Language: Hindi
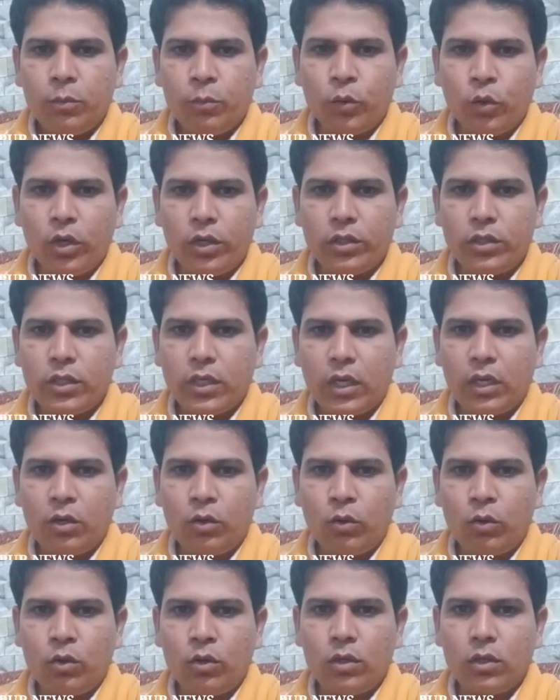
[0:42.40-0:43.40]
बुलंदशहर
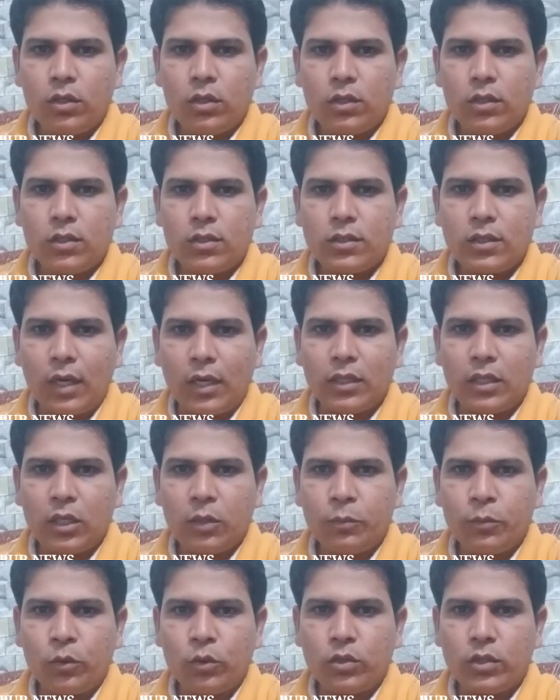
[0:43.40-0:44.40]
रोड
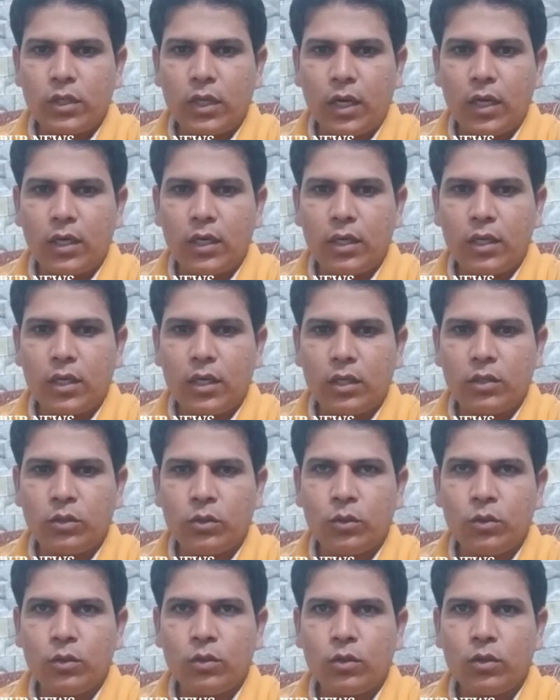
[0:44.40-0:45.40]
सादकपुर से आने का
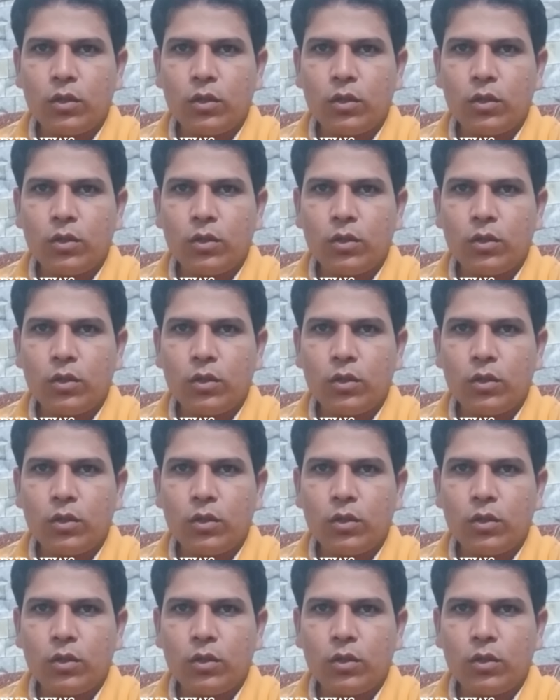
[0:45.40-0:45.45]
जो